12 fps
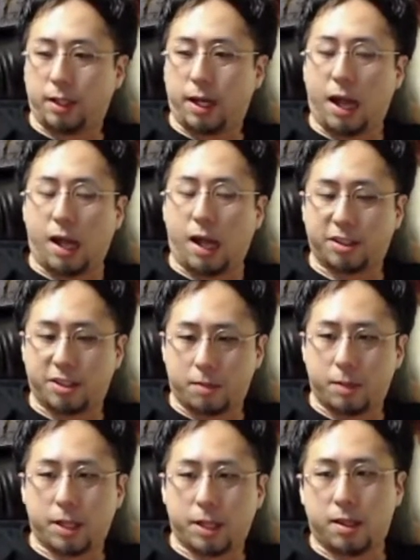明日
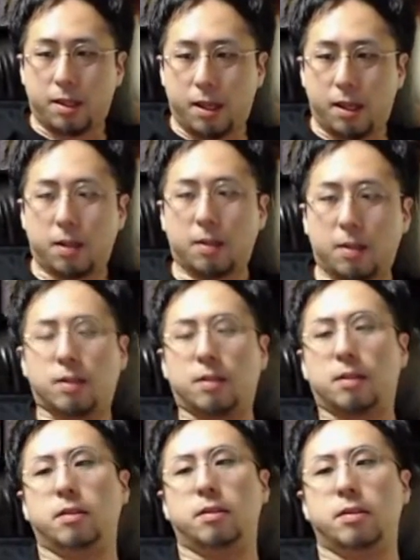までに、
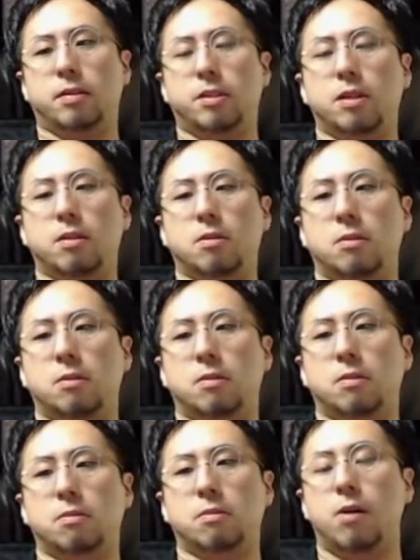ちゃんと
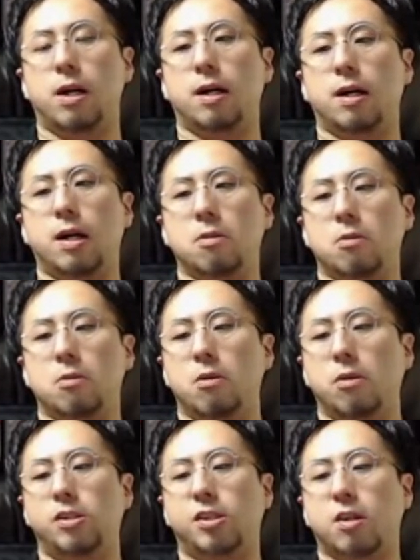模範解答
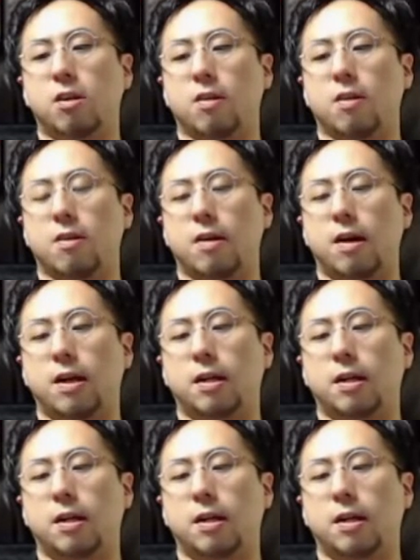用意してきてください。